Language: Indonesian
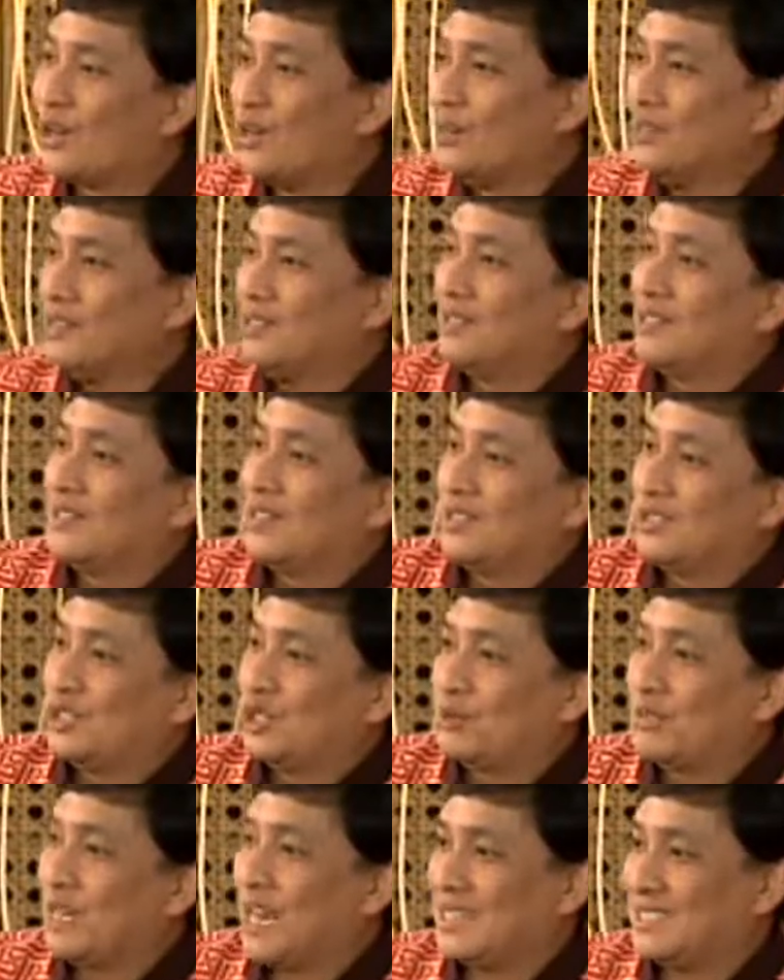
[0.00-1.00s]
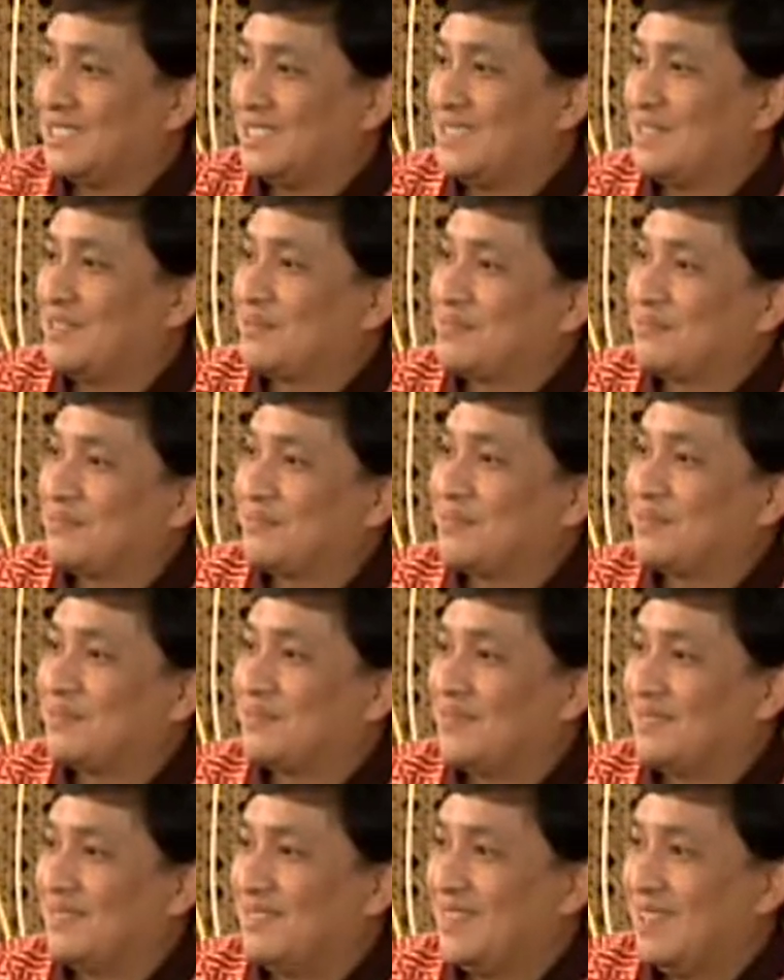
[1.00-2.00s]
Gung? Cukup jelas?
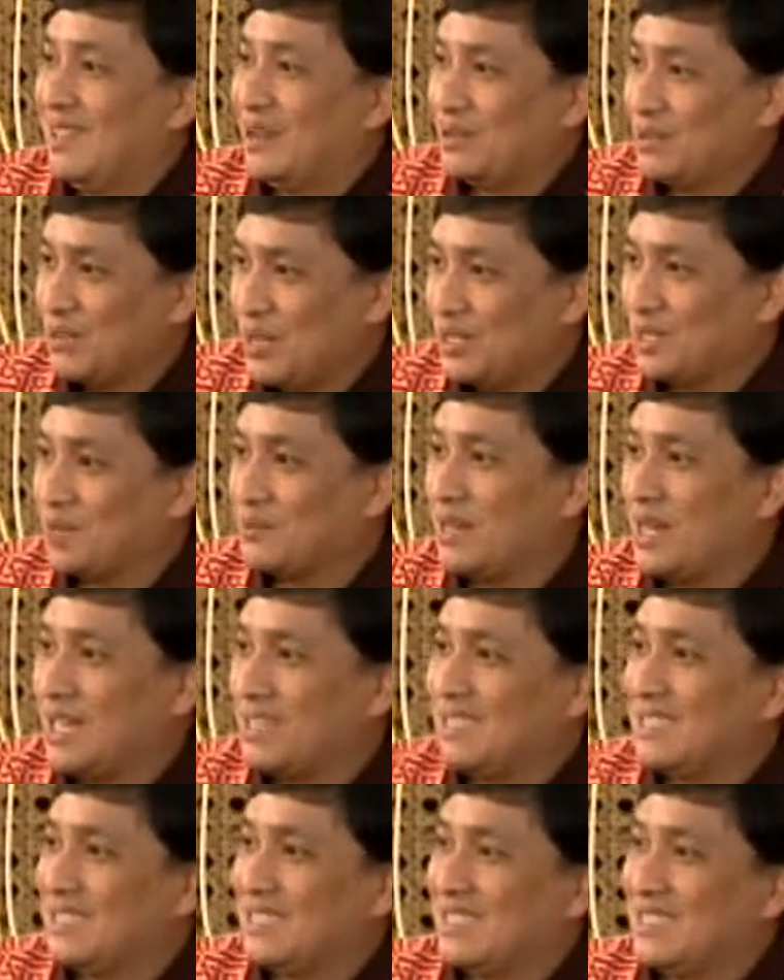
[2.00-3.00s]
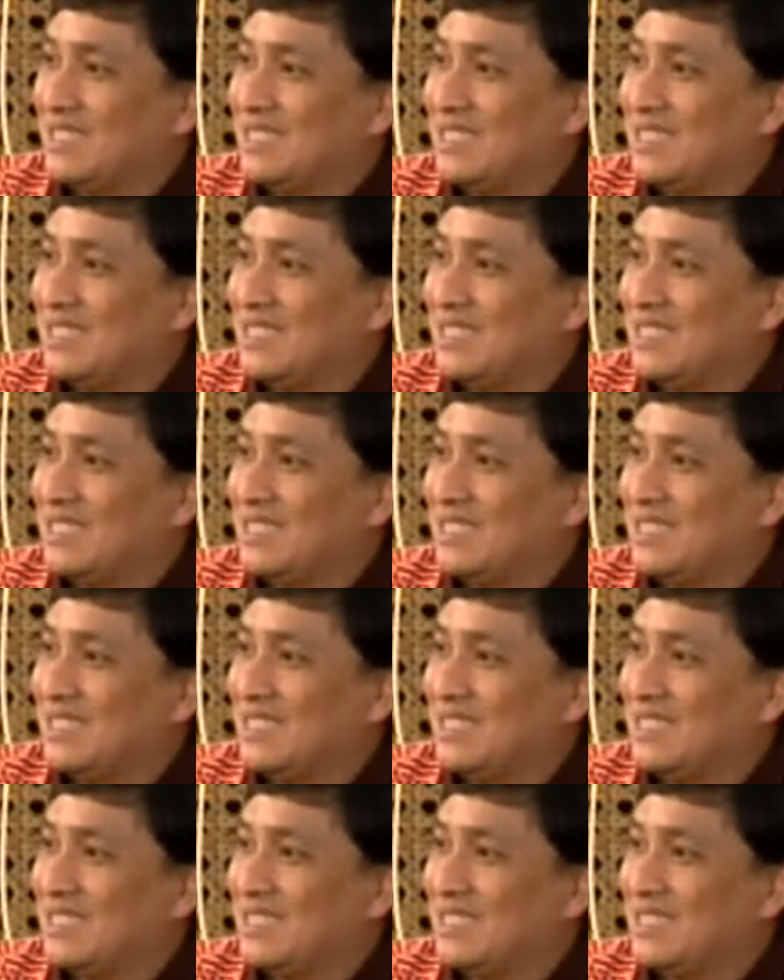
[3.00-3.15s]
Sudah cukup jelas?